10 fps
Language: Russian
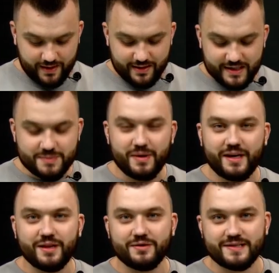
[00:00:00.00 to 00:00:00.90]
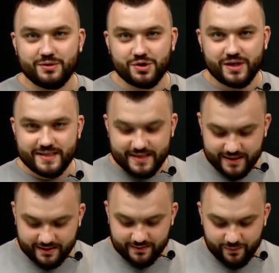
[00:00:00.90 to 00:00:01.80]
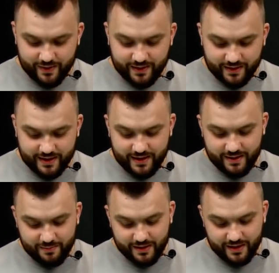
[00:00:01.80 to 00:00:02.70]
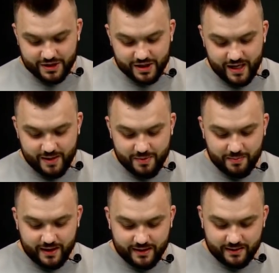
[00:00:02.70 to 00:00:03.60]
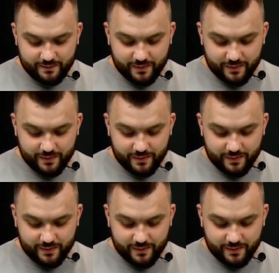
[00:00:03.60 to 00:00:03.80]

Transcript: Нас перекидывает в следующий раздел, где мы ожидаем оплаты.